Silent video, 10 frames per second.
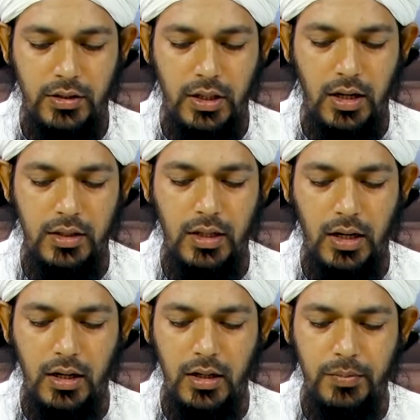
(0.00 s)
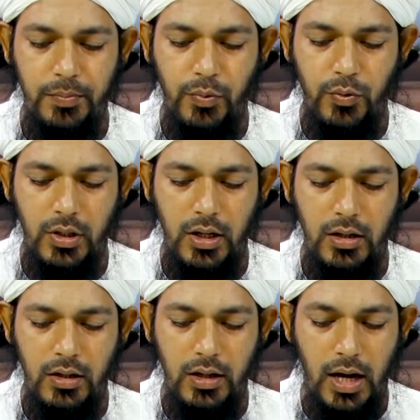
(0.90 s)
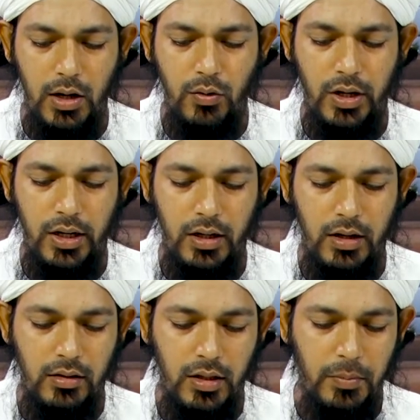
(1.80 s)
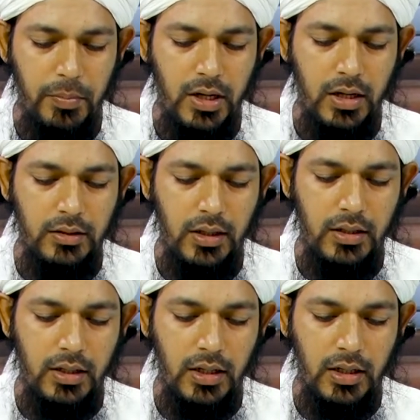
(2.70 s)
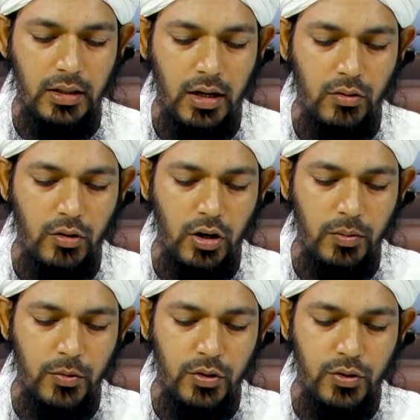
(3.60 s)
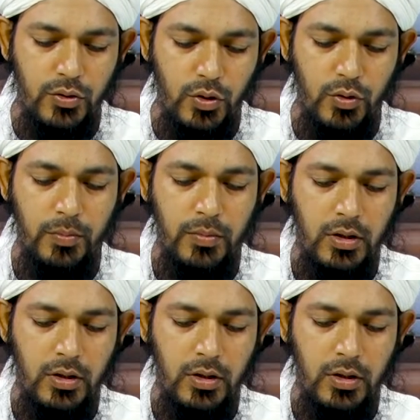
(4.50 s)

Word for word: যারা জাকাত প্রদান না করে আল্লাহ পাক তাদেরকে তার রহমত স্বরূপ